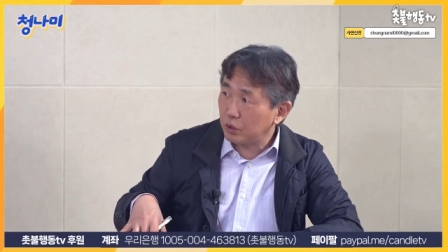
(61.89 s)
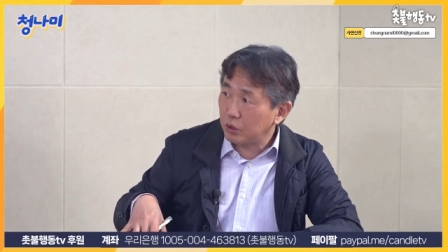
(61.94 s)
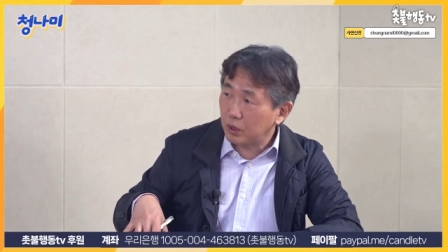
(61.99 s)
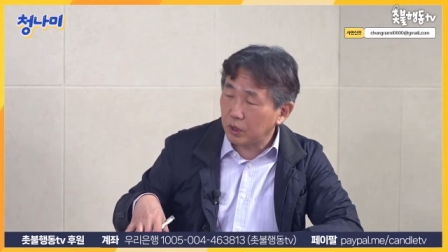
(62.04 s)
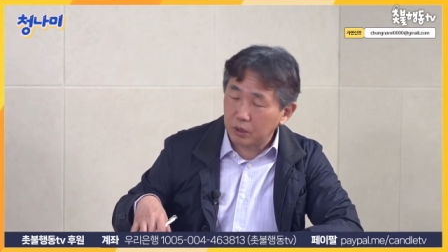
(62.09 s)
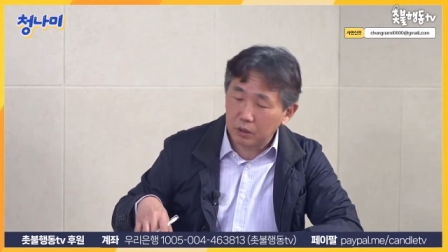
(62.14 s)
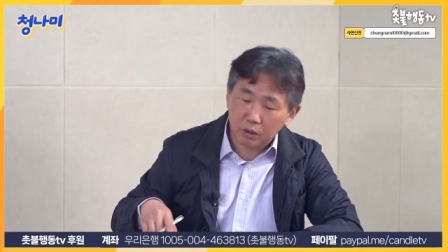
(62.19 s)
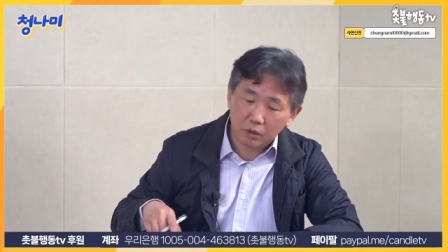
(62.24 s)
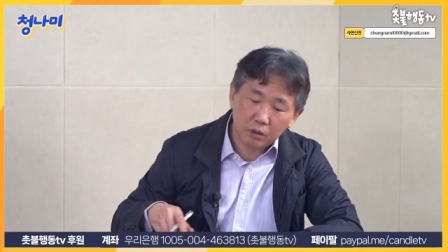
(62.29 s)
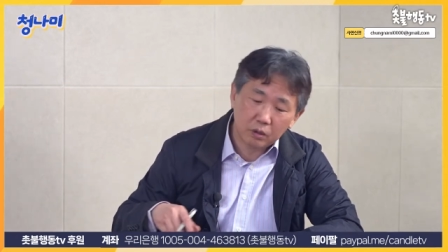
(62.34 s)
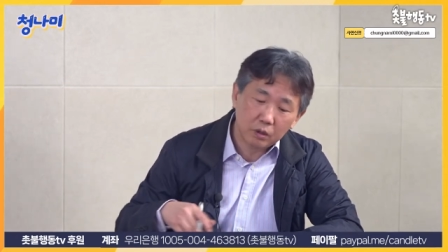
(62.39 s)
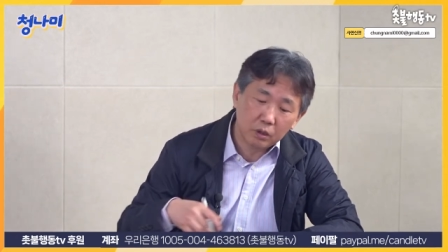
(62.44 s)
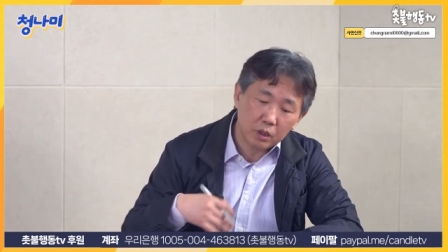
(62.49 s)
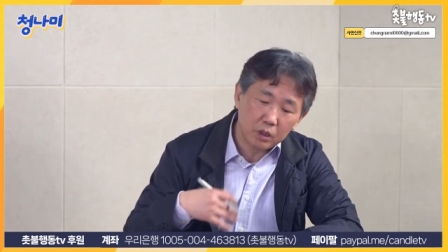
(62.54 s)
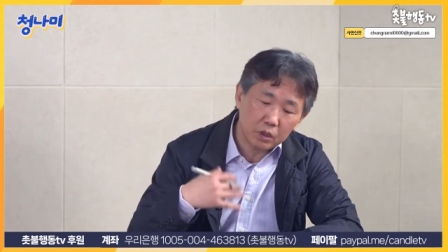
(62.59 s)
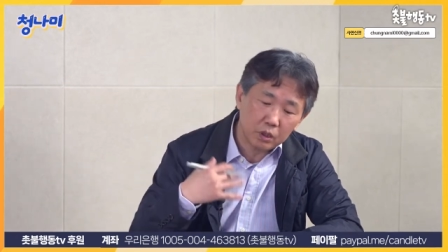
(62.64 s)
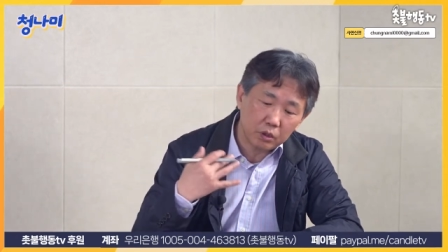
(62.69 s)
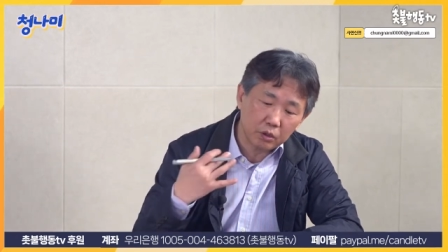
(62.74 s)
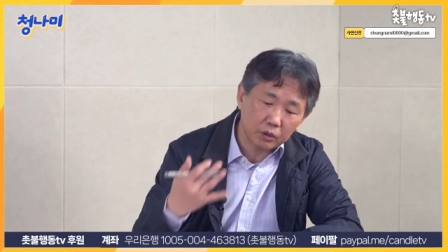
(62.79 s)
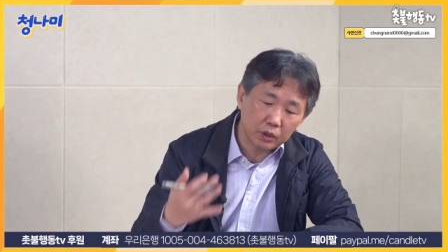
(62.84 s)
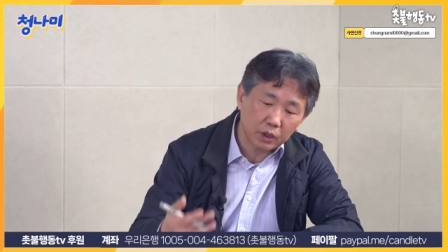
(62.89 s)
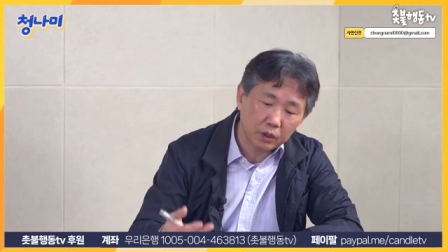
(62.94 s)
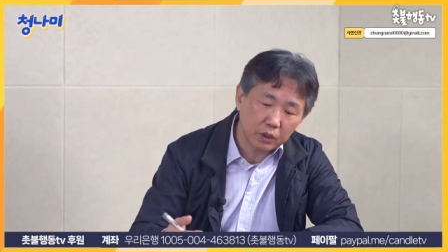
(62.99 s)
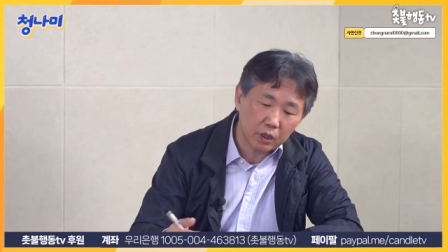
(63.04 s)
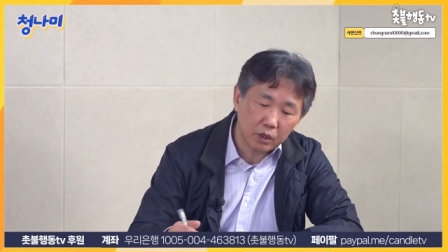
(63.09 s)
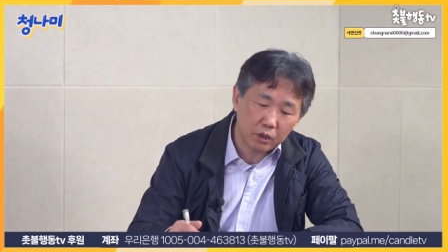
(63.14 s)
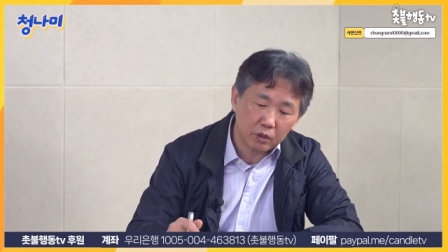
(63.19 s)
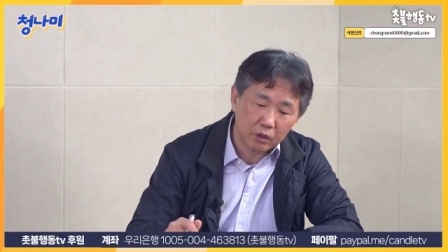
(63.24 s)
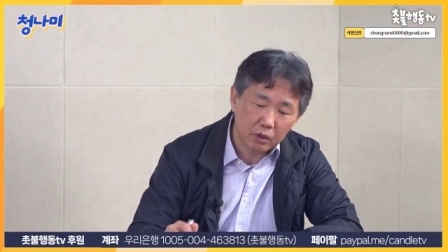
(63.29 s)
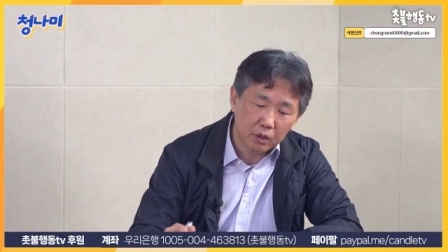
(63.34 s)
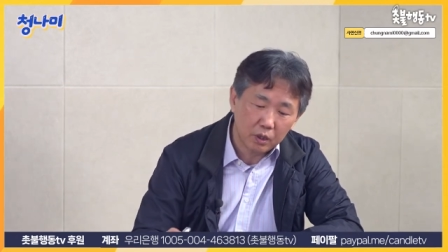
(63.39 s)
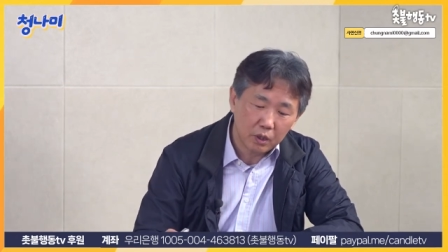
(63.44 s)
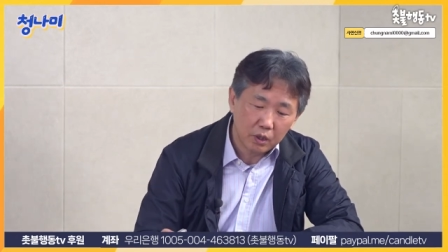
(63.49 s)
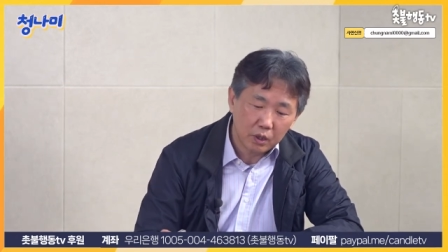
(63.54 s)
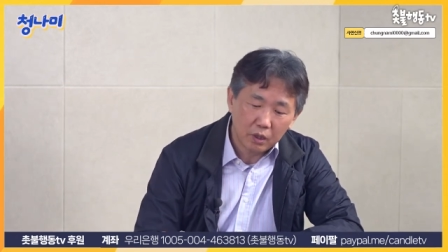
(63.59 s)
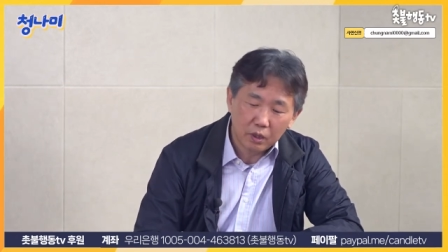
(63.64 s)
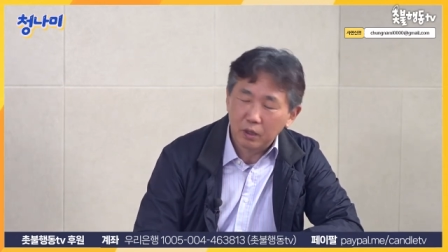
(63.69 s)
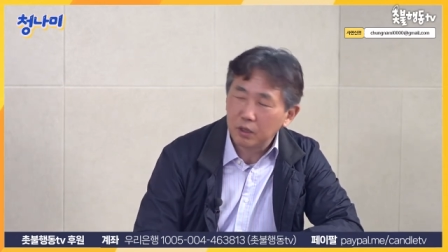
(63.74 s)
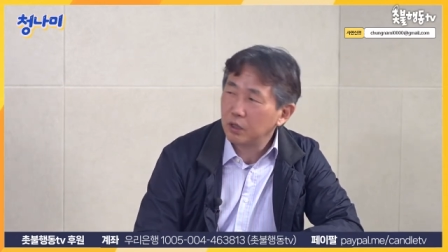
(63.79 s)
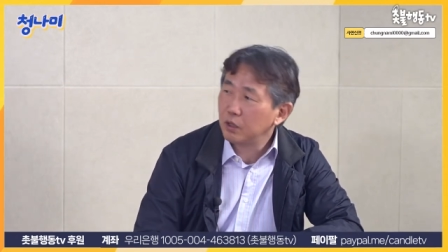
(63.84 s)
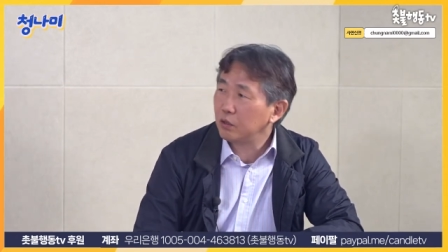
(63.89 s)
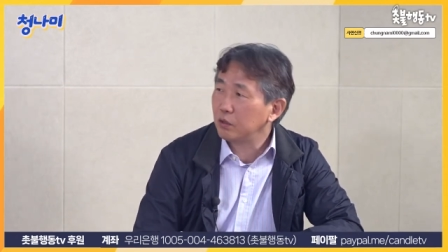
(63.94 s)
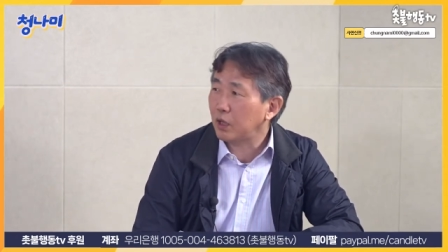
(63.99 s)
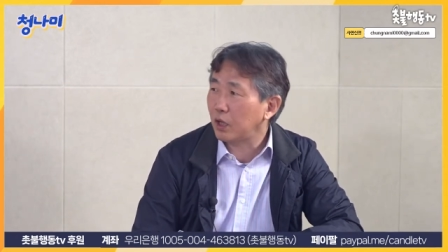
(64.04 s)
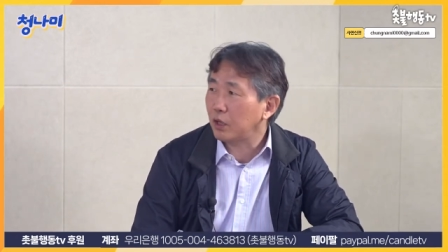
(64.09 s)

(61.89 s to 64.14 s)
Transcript: 그러니까 그게 이제 연상돼요. 이거